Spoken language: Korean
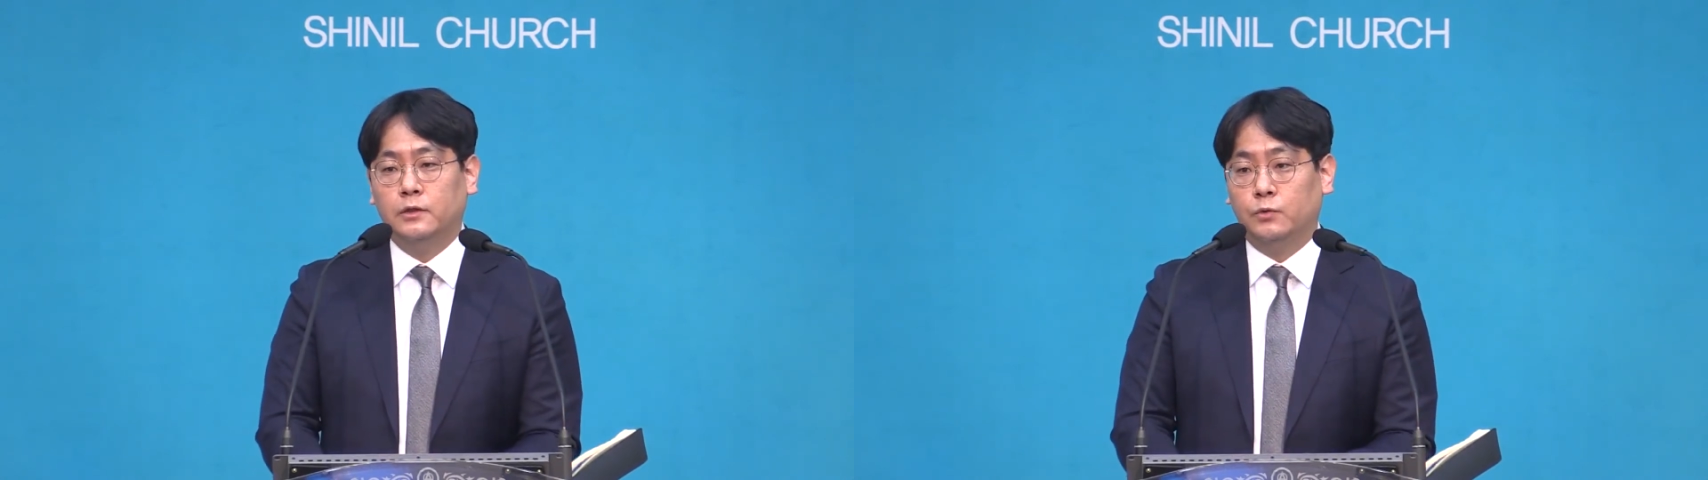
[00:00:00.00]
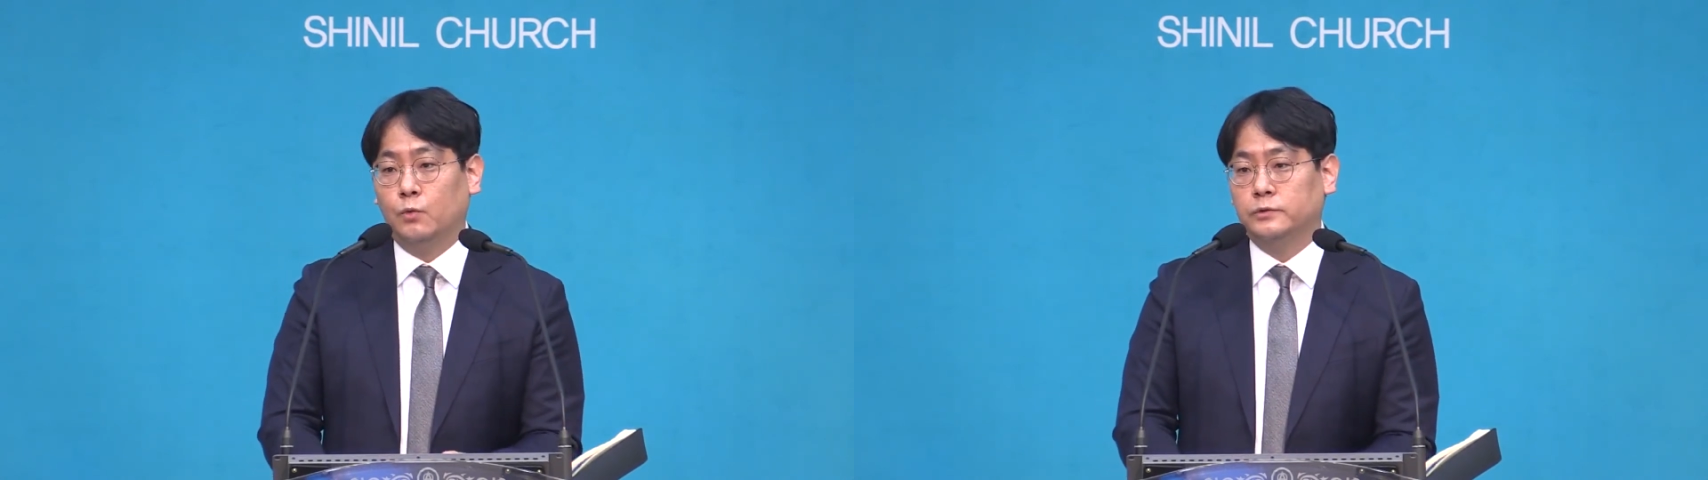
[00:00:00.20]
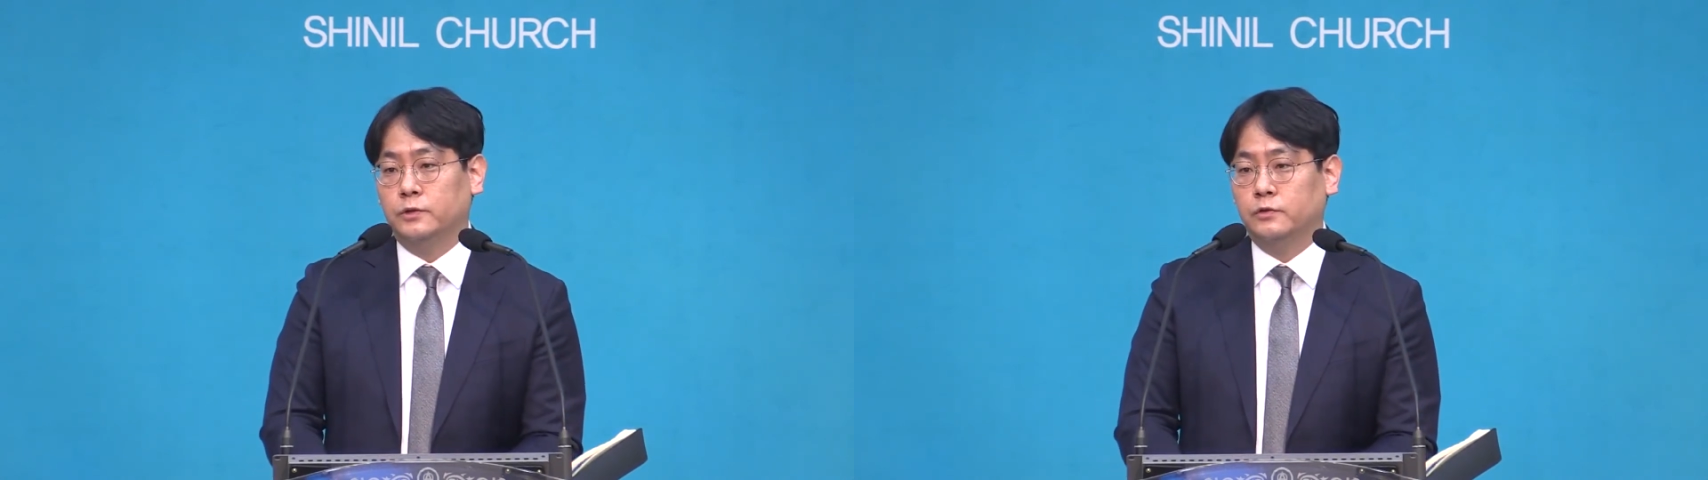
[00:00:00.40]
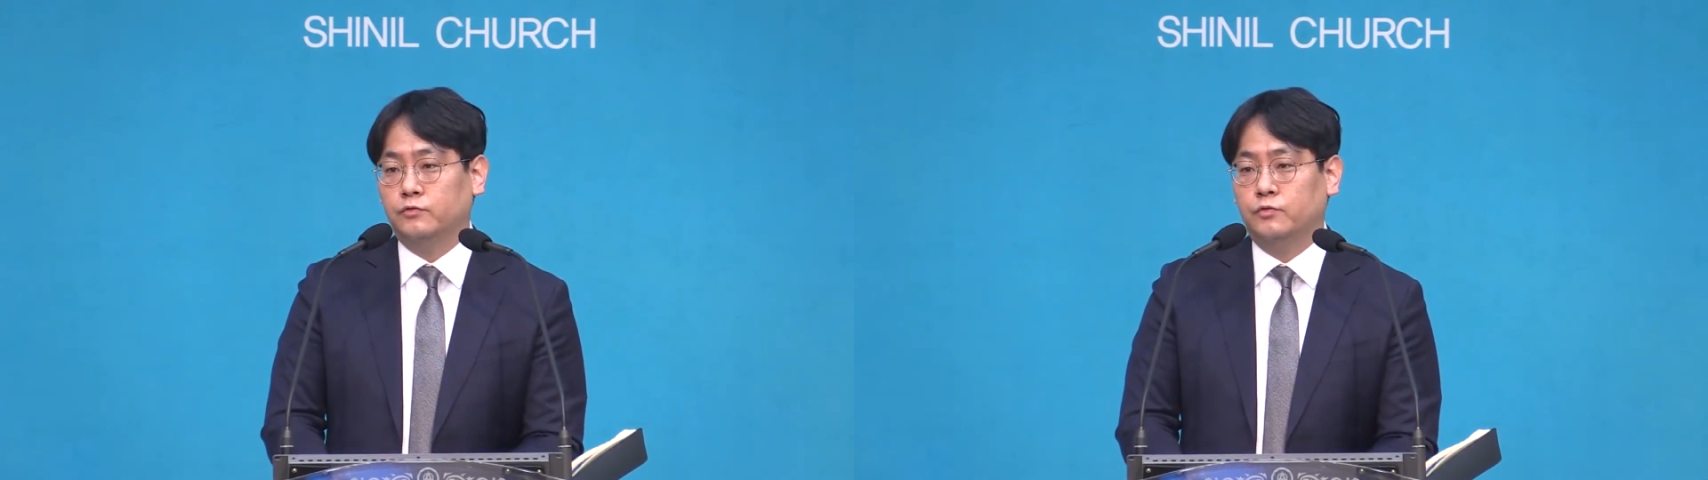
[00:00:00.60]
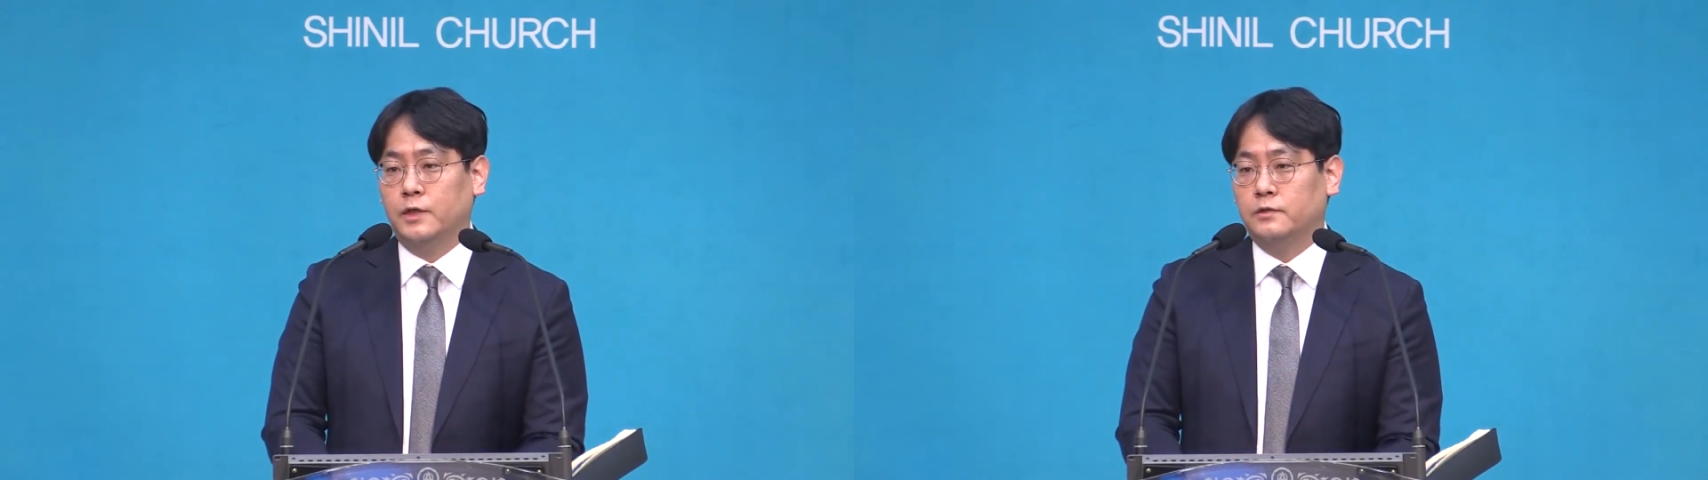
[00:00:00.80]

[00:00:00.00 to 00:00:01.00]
용서를 구한